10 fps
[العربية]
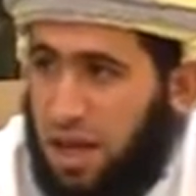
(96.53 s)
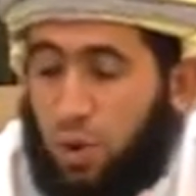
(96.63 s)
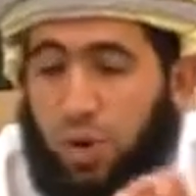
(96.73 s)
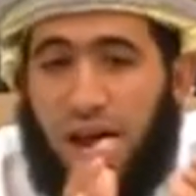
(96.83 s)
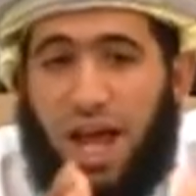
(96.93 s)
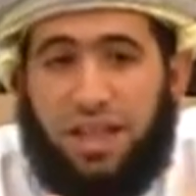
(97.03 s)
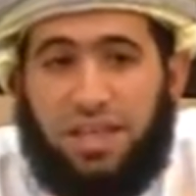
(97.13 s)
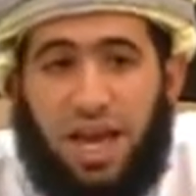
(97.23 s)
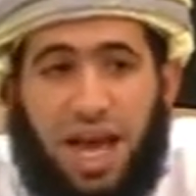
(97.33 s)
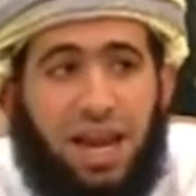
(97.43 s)
هنا
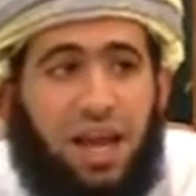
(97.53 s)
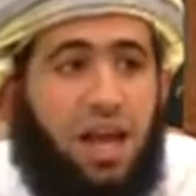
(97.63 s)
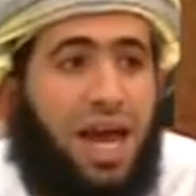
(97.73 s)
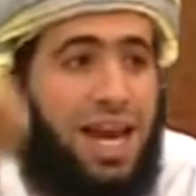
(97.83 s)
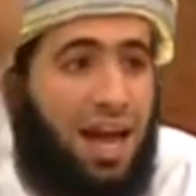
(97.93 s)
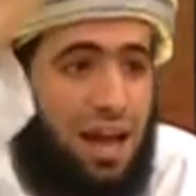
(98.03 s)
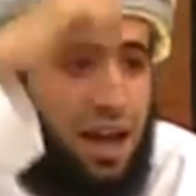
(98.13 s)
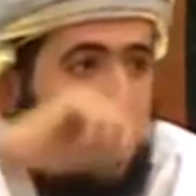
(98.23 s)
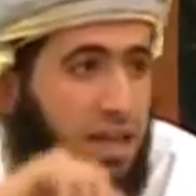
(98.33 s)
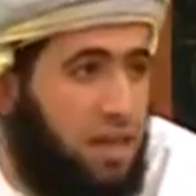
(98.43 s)
هذه هل هل حال
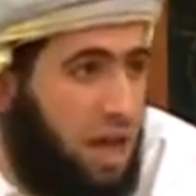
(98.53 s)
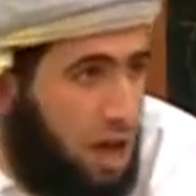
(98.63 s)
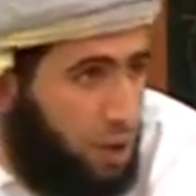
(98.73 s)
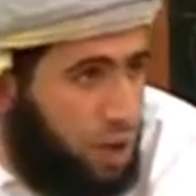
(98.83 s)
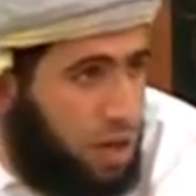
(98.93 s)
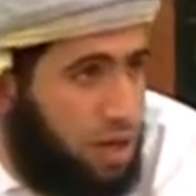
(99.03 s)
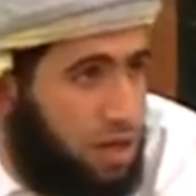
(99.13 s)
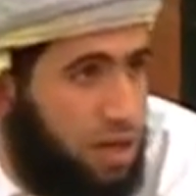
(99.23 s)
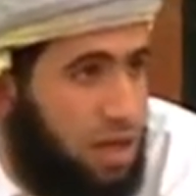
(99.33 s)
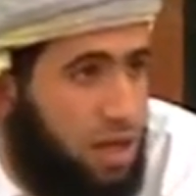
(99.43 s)
عليها حول؟
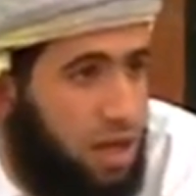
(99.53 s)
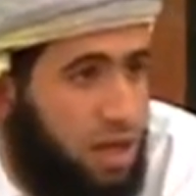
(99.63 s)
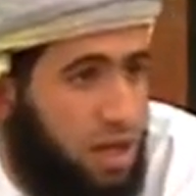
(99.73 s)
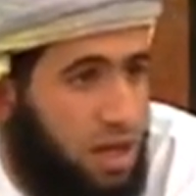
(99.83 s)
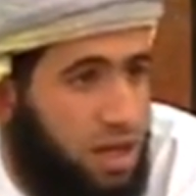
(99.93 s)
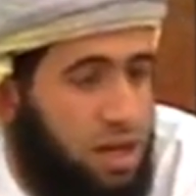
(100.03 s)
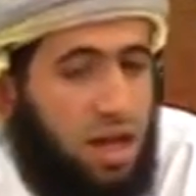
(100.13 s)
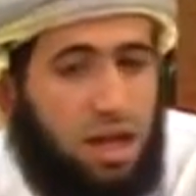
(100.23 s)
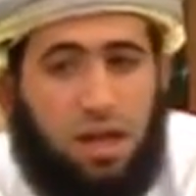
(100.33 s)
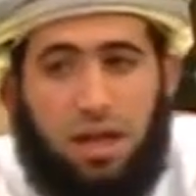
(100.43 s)

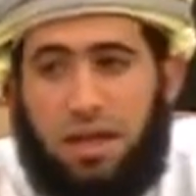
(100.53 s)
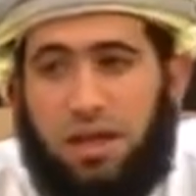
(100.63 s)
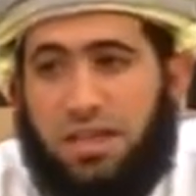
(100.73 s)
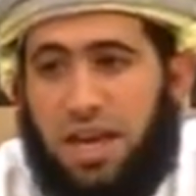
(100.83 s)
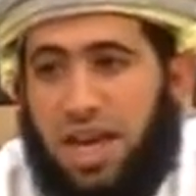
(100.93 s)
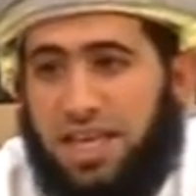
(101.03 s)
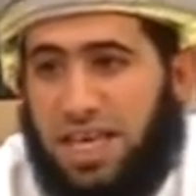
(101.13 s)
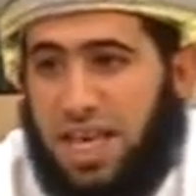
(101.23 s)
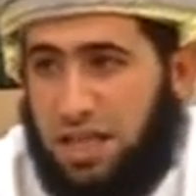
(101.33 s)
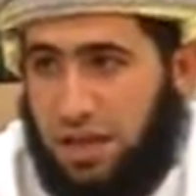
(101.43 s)
لا إذا لا
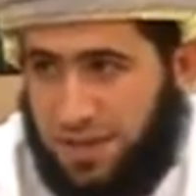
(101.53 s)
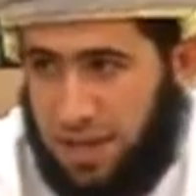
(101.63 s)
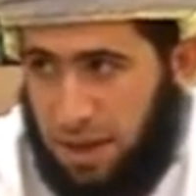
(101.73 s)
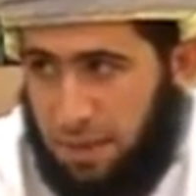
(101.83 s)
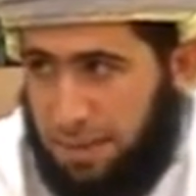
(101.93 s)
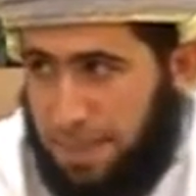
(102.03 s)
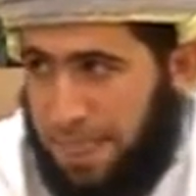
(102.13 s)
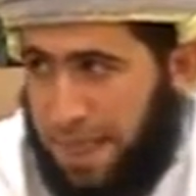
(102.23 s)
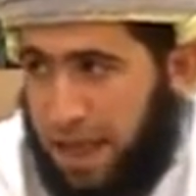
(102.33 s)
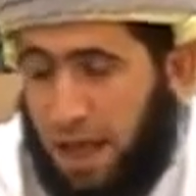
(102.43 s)
زكاة فيها
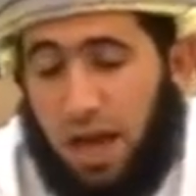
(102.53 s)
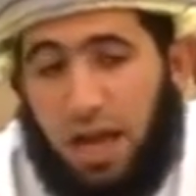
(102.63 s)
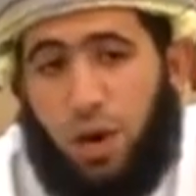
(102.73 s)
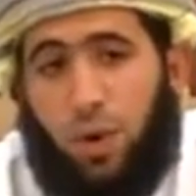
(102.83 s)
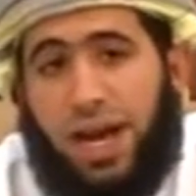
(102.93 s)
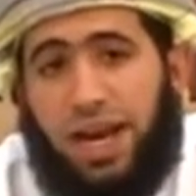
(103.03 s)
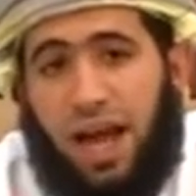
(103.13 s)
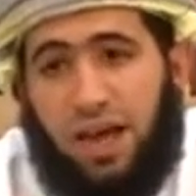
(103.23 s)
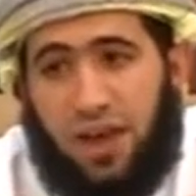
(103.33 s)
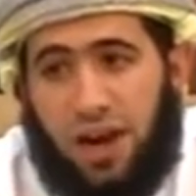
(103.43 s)
لو أن
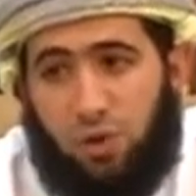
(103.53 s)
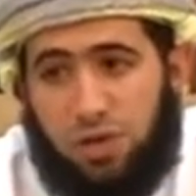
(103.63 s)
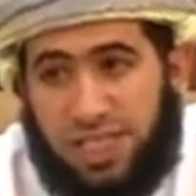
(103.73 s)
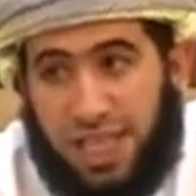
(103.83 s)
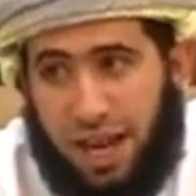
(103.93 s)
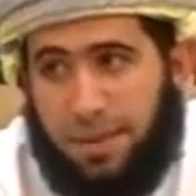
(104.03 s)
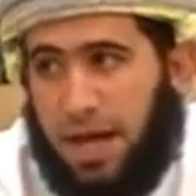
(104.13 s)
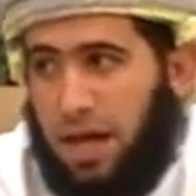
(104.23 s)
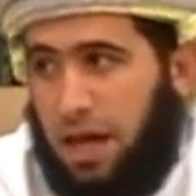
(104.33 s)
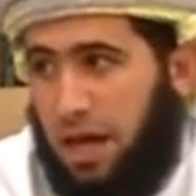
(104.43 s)
هذا الرجل
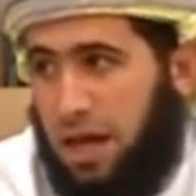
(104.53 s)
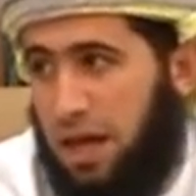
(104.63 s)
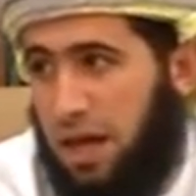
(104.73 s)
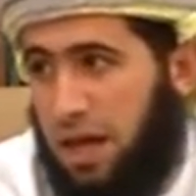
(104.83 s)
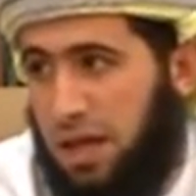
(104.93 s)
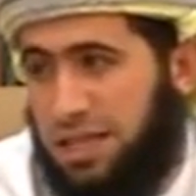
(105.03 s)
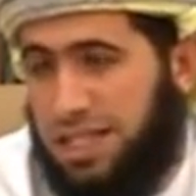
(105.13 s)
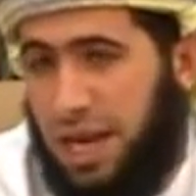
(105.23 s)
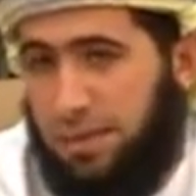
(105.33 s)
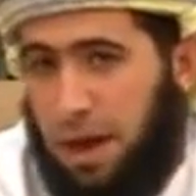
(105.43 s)
استلمها
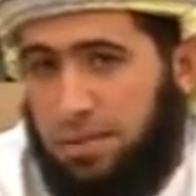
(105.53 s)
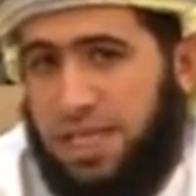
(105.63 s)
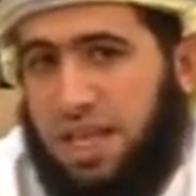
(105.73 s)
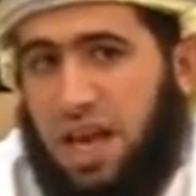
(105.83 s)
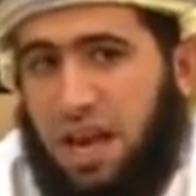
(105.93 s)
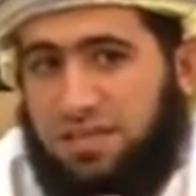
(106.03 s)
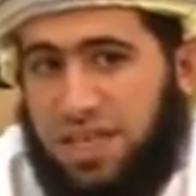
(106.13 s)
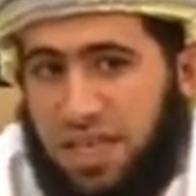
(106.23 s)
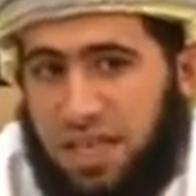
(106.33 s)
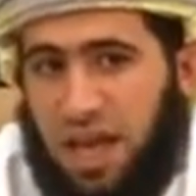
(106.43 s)
استلم خمسة آلاف
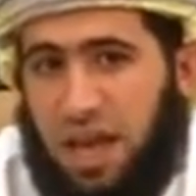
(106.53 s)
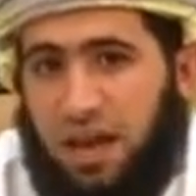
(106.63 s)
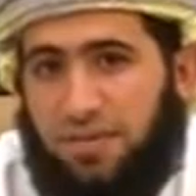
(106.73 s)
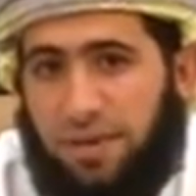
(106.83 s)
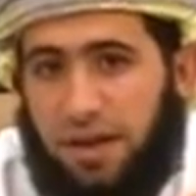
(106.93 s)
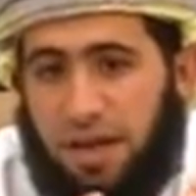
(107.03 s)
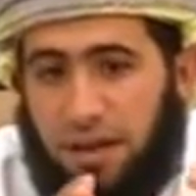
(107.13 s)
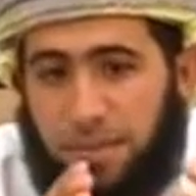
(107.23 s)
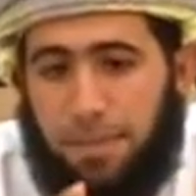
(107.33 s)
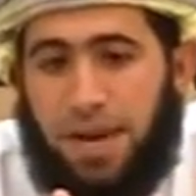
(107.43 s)
ستة آلاف
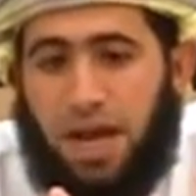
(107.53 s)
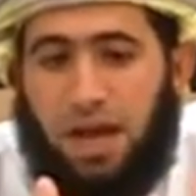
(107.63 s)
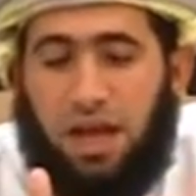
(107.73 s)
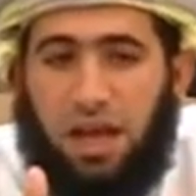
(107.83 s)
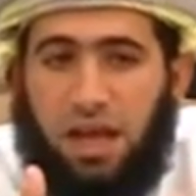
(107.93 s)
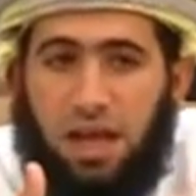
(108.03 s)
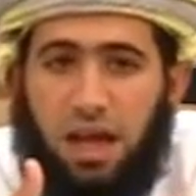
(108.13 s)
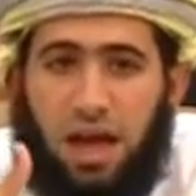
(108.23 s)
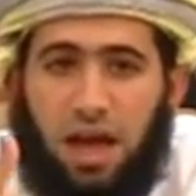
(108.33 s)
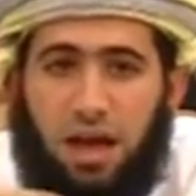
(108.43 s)
مبلغ
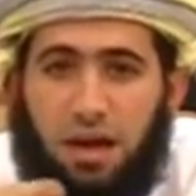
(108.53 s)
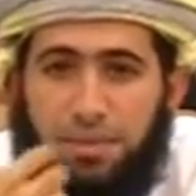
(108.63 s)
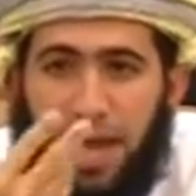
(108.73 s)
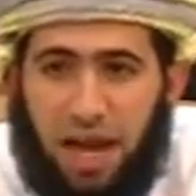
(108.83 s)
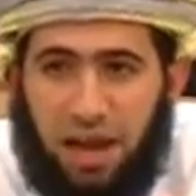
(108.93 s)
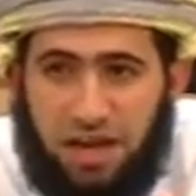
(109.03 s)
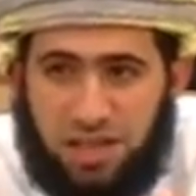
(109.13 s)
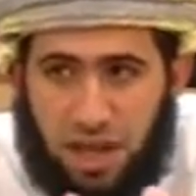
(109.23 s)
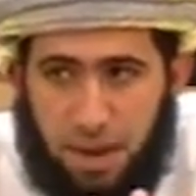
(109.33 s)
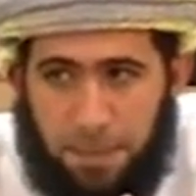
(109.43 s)
بلغ
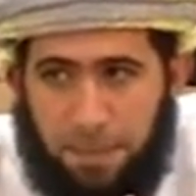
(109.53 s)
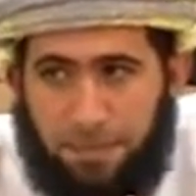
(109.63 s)
النصاب